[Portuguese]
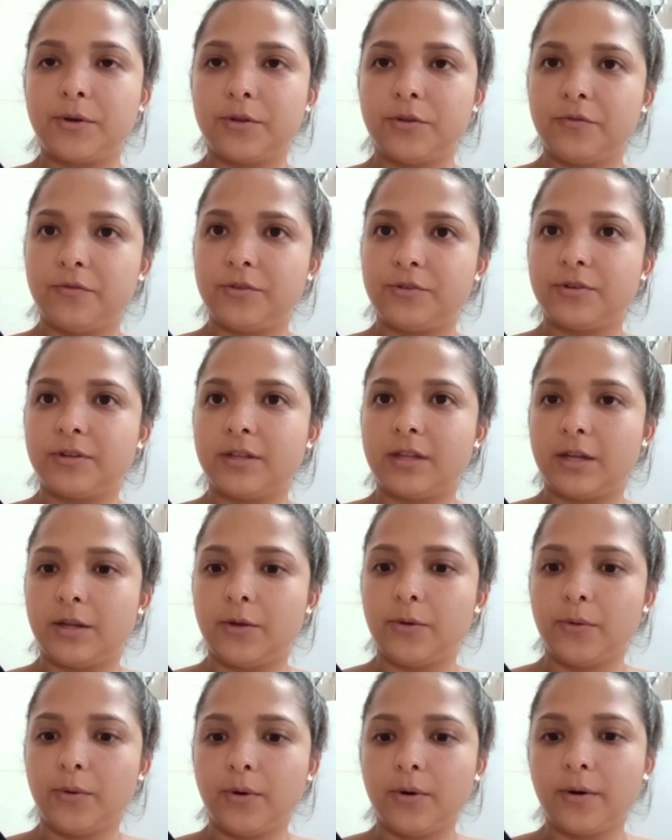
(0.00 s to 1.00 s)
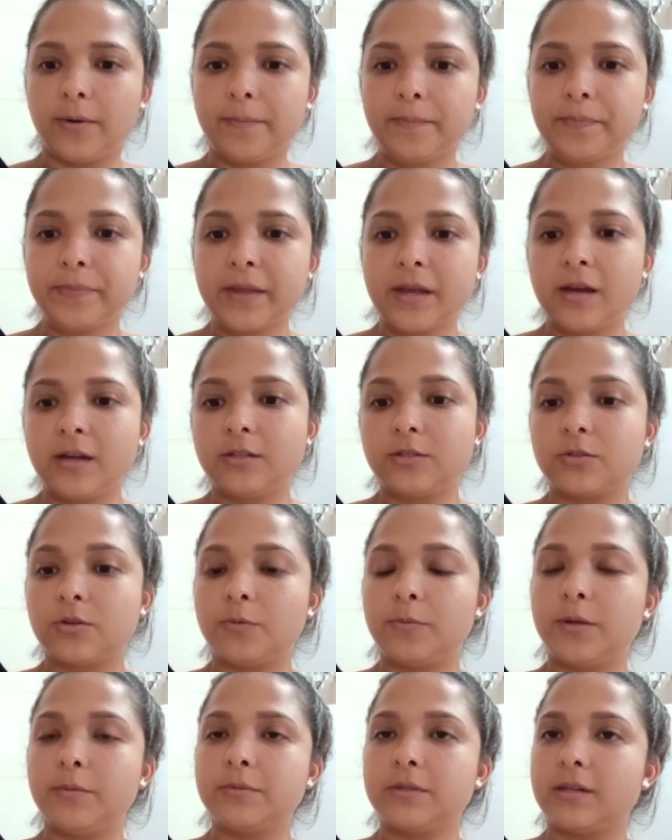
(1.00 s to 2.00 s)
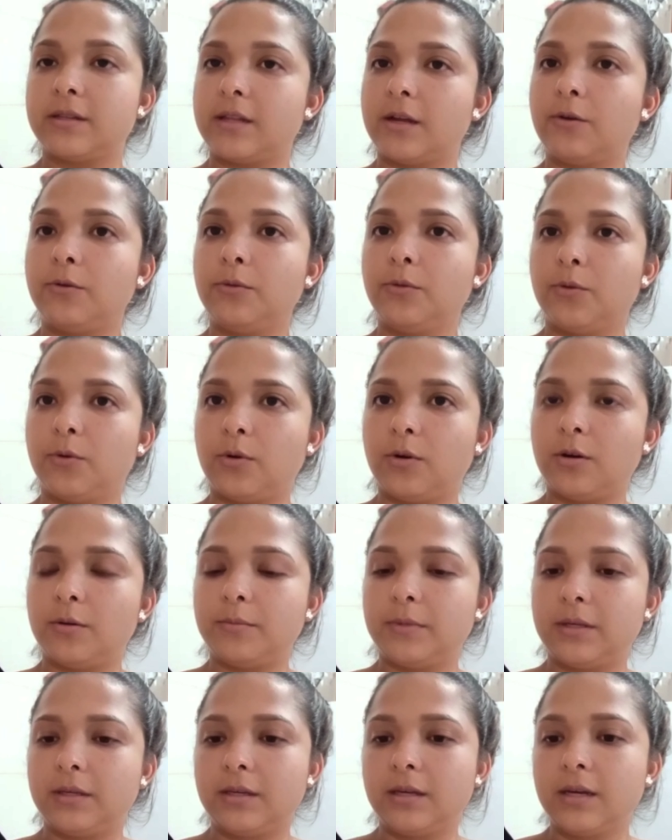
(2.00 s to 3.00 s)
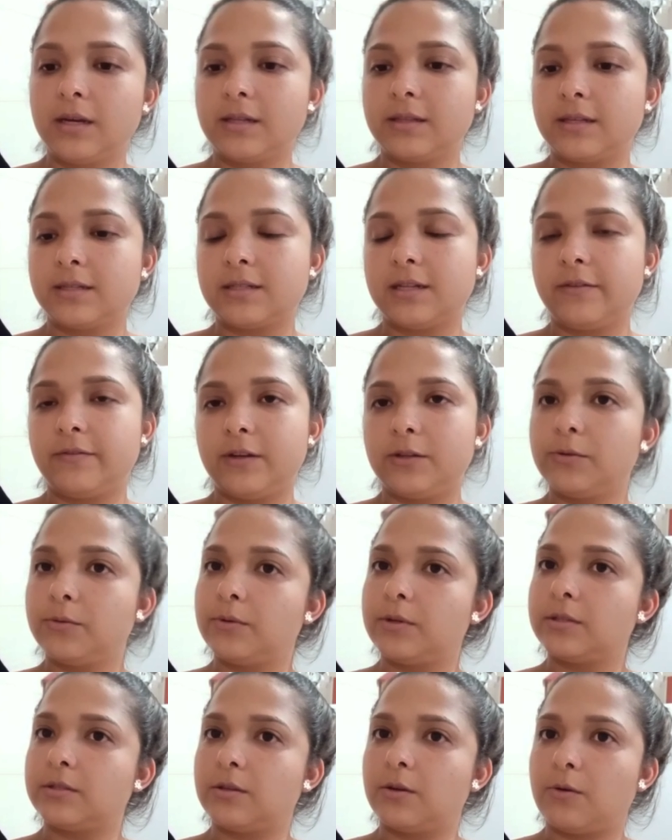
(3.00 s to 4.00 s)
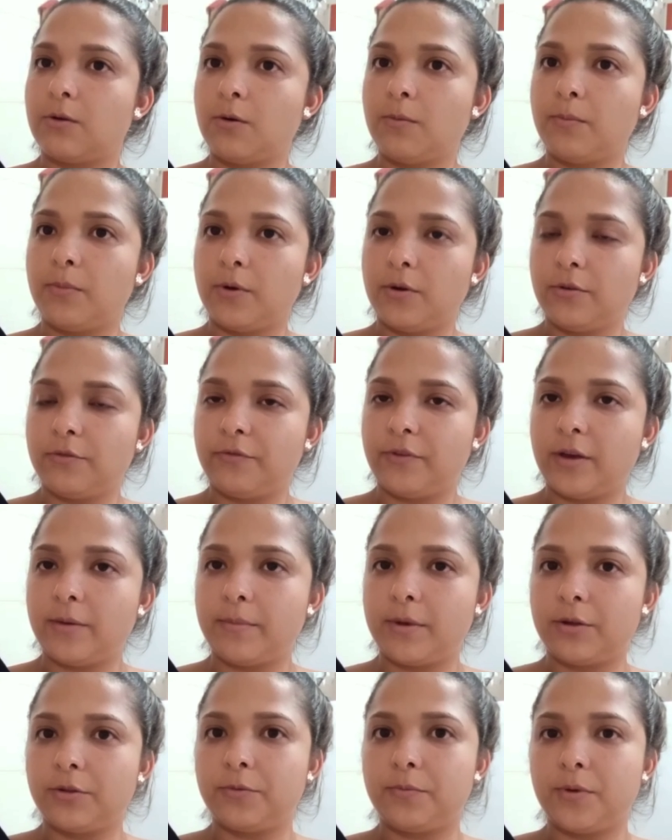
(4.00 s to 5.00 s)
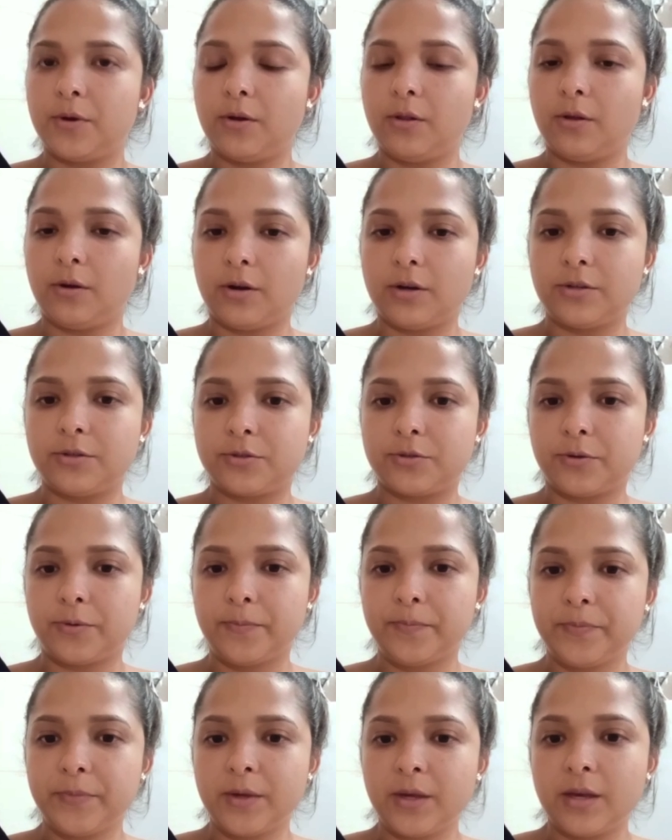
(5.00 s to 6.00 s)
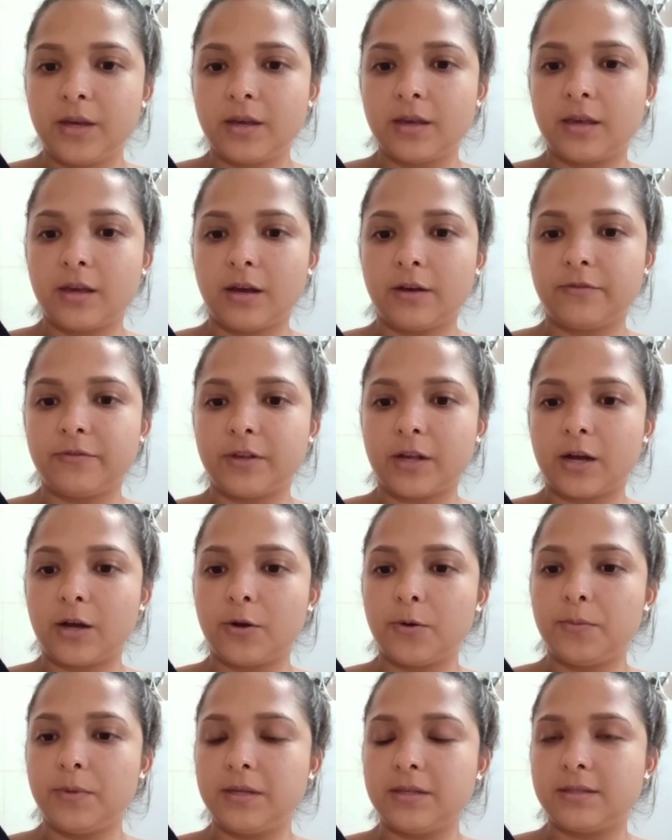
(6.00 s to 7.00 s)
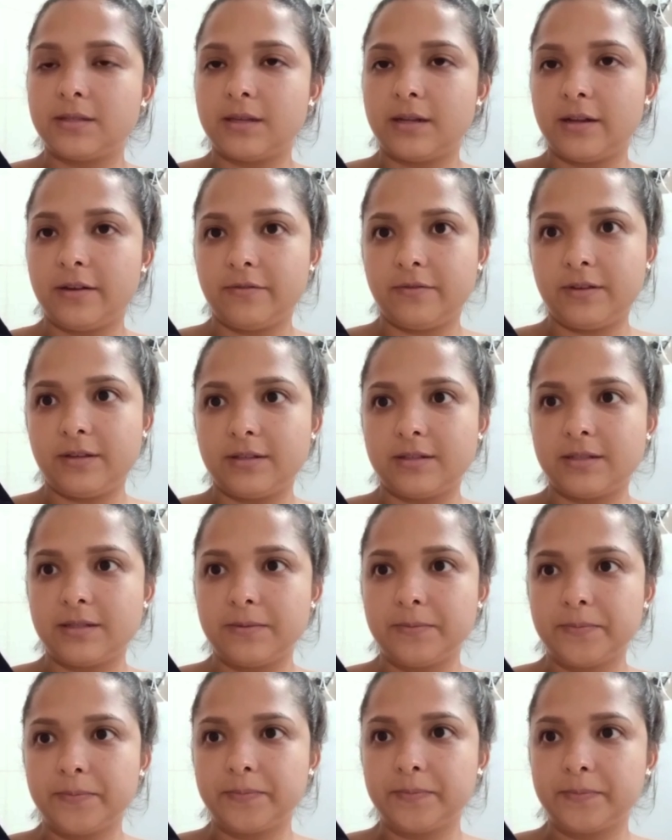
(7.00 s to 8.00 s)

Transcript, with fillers: que no vídeo anterior descobrimos até o nome das leveduras que compõem o fermento biológico, que é a Saccharomyces cerevisiae.